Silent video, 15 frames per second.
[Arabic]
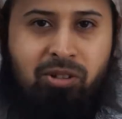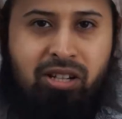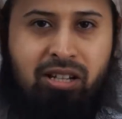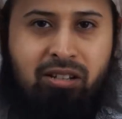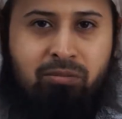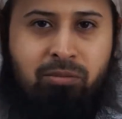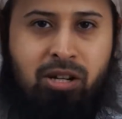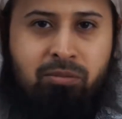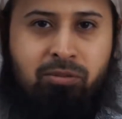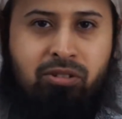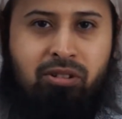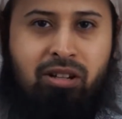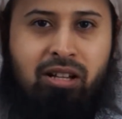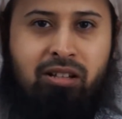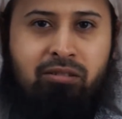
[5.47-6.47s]
عليكم ورحمة
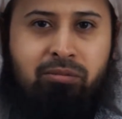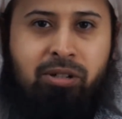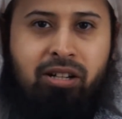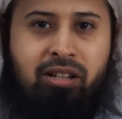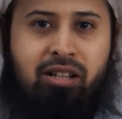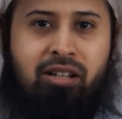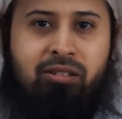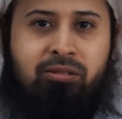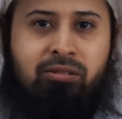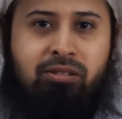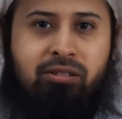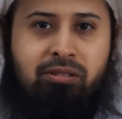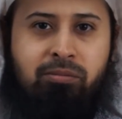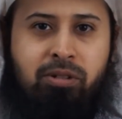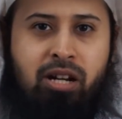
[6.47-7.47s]
الله وبركاته
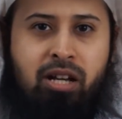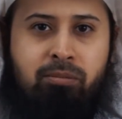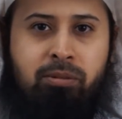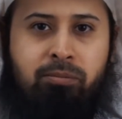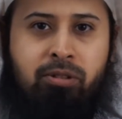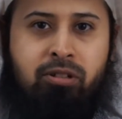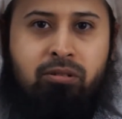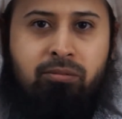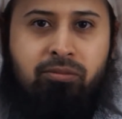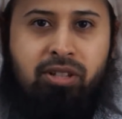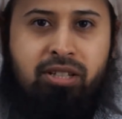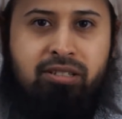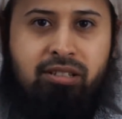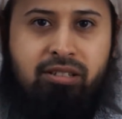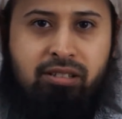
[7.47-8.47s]
مرحبا بكم في
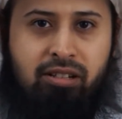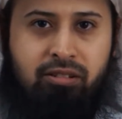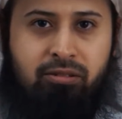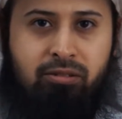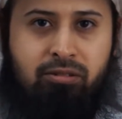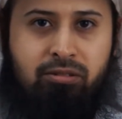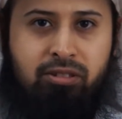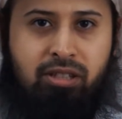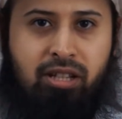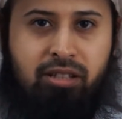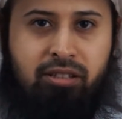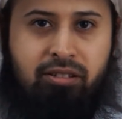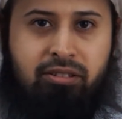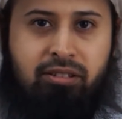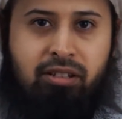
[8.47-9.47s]
سلسلة دروس كي
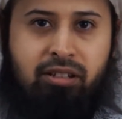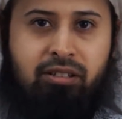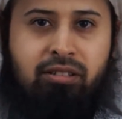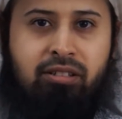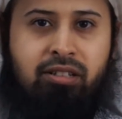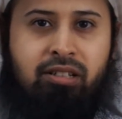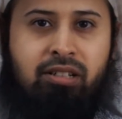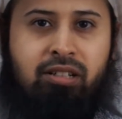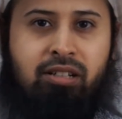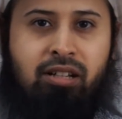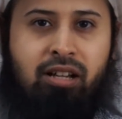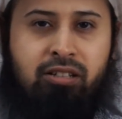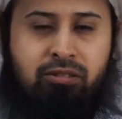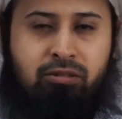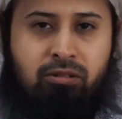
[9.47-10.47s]
تصنع
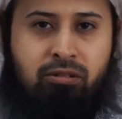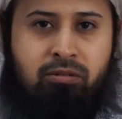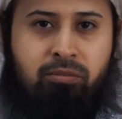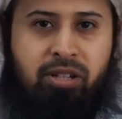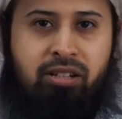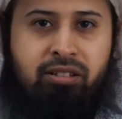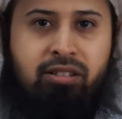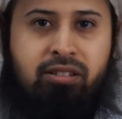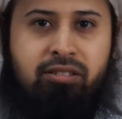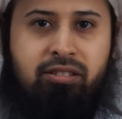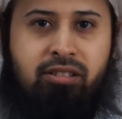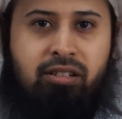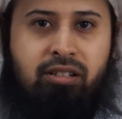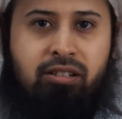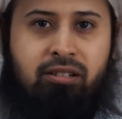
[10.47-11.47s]
أشكركم على
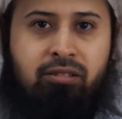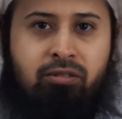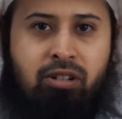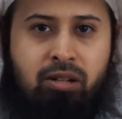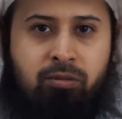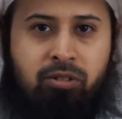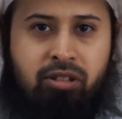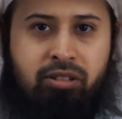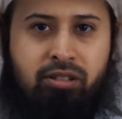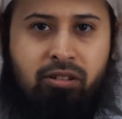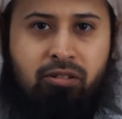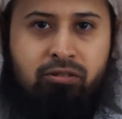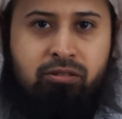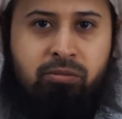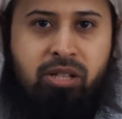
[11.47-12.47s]
التسجيل وآمل أن
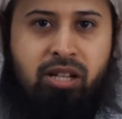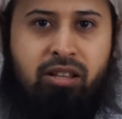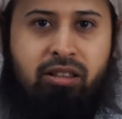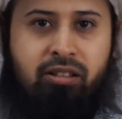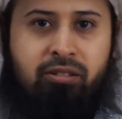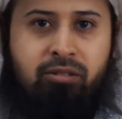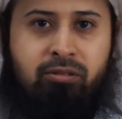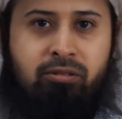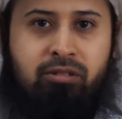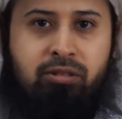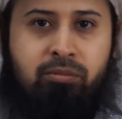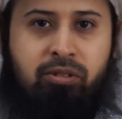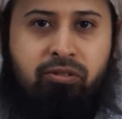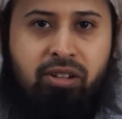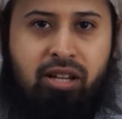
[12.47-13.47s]
تخرجوا من هذه الدروس
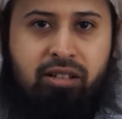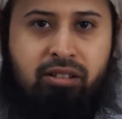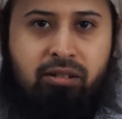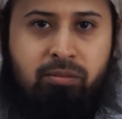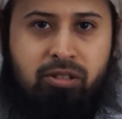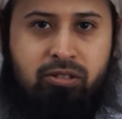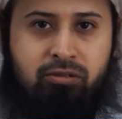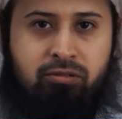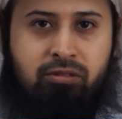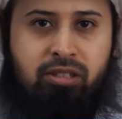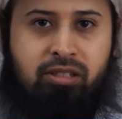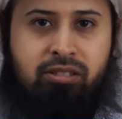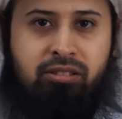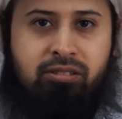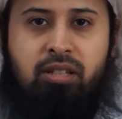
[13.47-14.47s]
بالفائدة المرجوة
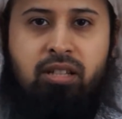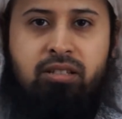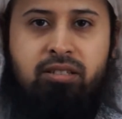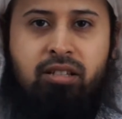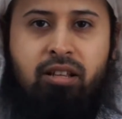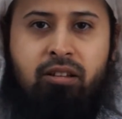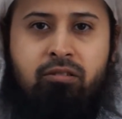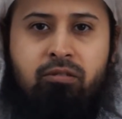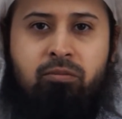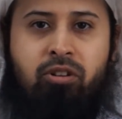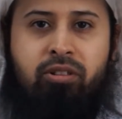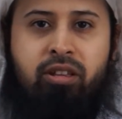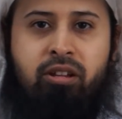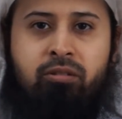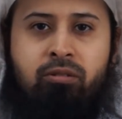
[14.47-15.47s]
ستكون
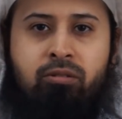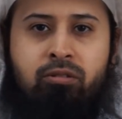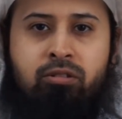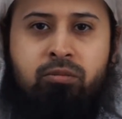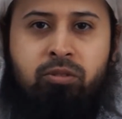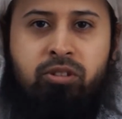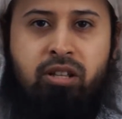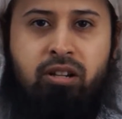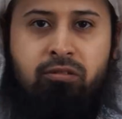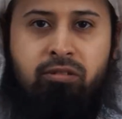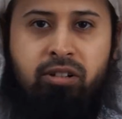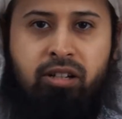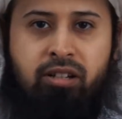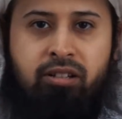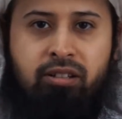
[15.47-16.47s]
مواضيع الدروس
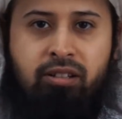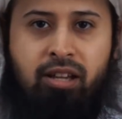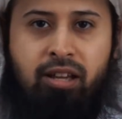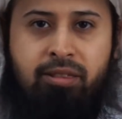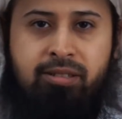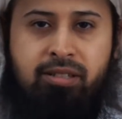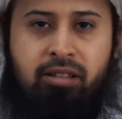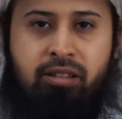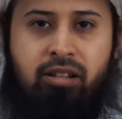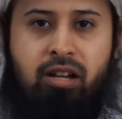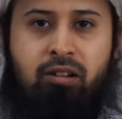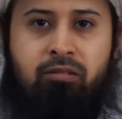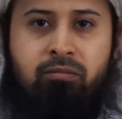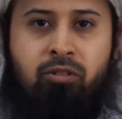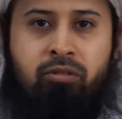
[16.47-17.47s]
متنوعة حيث
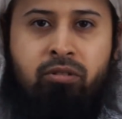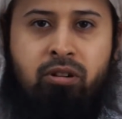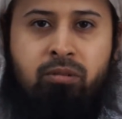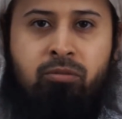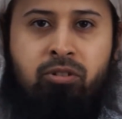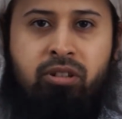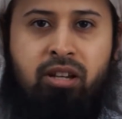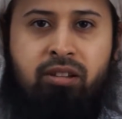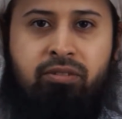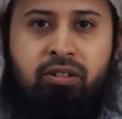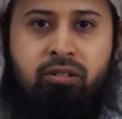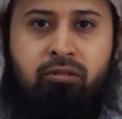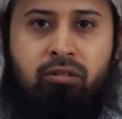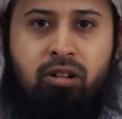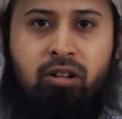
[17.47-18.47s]
سأتناول موضوع
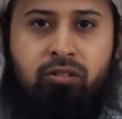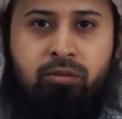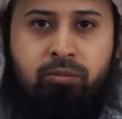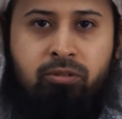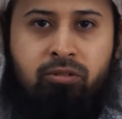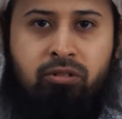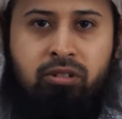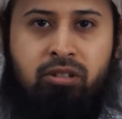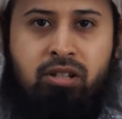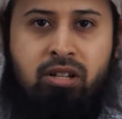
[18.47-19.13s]
مختلفا كل أسبوع